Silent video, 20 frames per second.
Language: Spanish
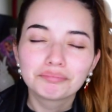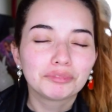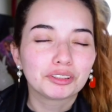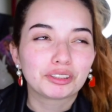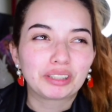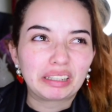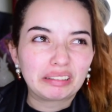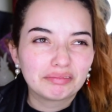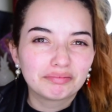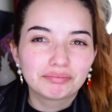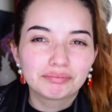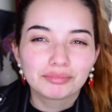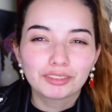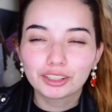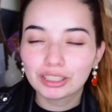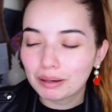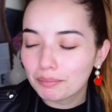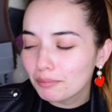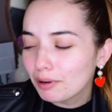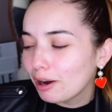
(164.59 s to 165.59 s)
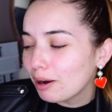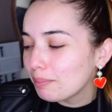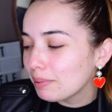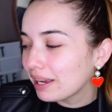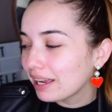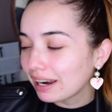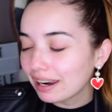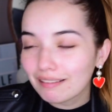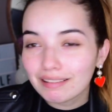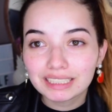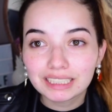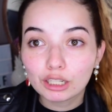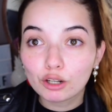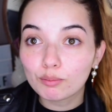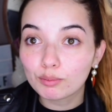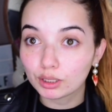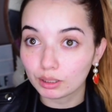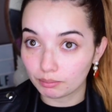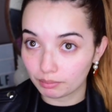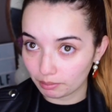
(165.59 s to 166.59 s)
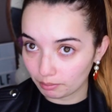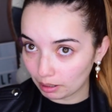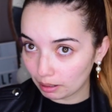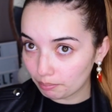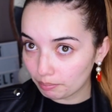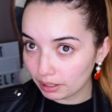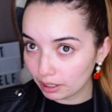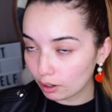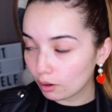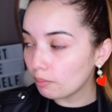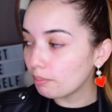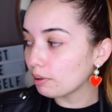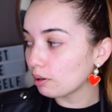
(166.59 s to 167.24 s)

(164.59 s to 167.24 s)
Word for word: No sé. O sea, me voy a aplicar la base como siempre me la aplico,